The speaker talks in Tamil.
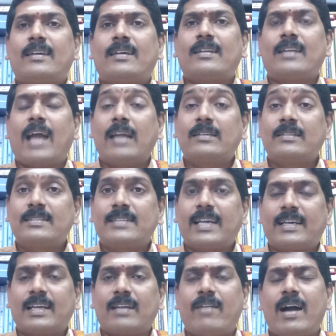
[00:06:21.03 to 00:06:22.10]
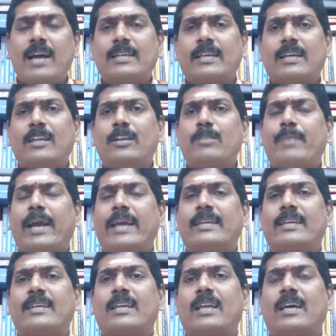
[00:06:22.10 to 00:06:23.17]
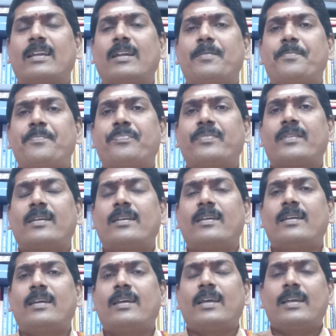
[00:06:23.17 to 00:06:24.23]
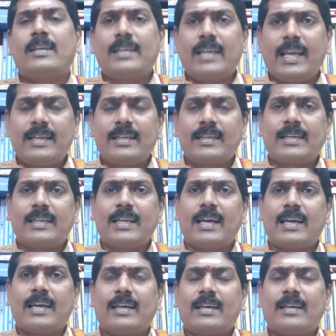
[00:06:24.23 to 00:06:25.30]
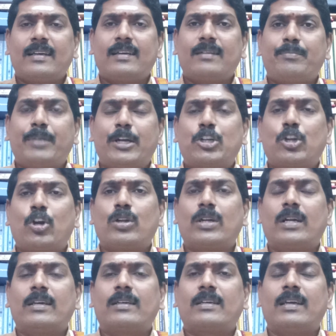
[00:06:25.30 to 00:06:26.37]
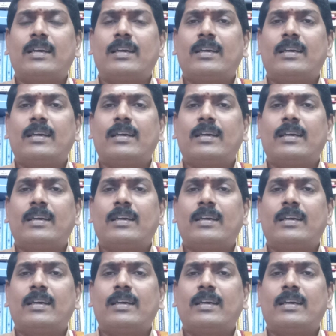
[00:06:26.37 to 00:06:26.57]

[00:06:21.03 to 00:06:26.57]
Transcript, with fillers: நான்கு சக்கர வாகனங்களில் பயணிக்கிறார்கள் இங்கே இருக்கிற பெற்றோர்களுக்கு